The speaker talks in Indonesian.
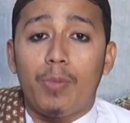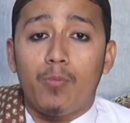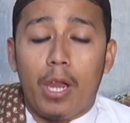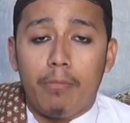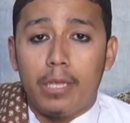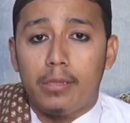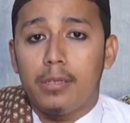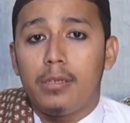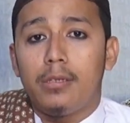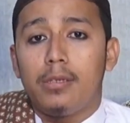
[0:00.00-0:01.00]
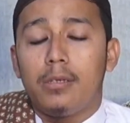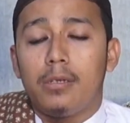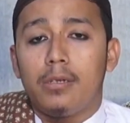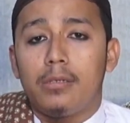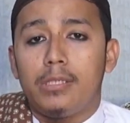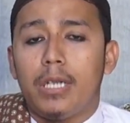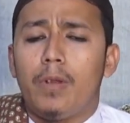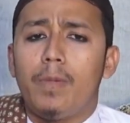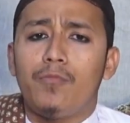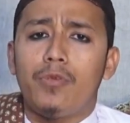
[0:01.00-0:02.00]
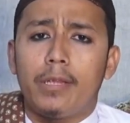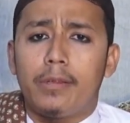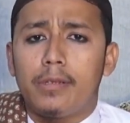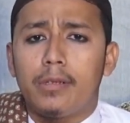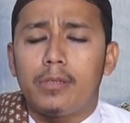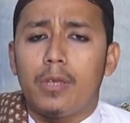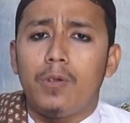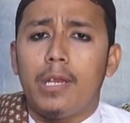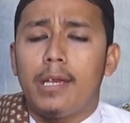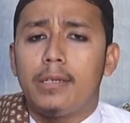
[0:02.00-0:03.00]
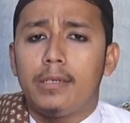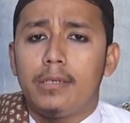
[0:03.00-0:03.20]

Nabi Muhammad? Dijawab Imam Junaid, ketahuilah,